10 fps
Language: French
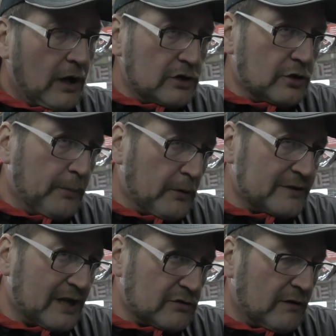ah, Je
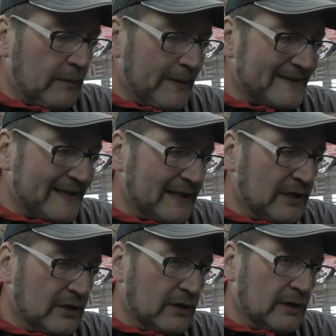pense qu'Ajoa va passer
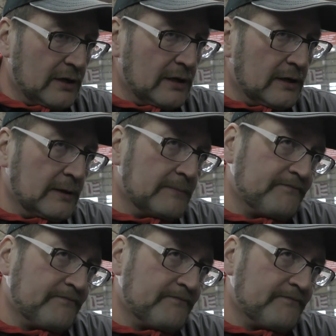euh,